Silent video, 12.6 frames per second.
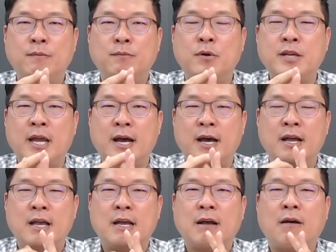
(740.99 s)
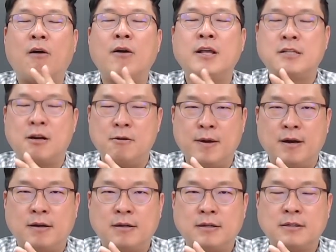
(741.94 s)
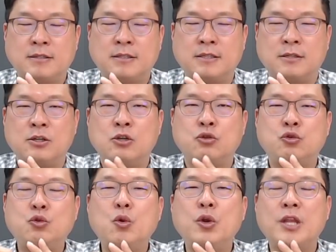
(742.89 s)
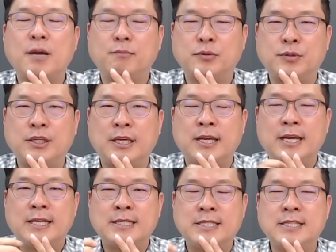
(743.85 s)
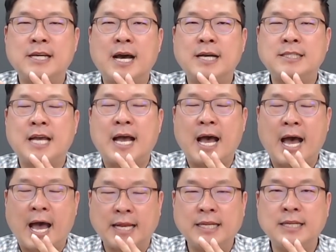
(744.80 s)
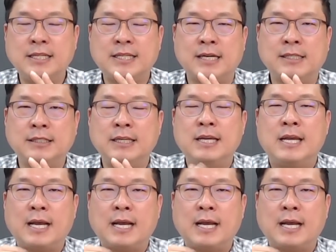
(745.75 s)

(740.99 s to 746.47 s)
뭐냐 거래 절벽 즉 수요에 대한 부분이 증가하지 않는 이상은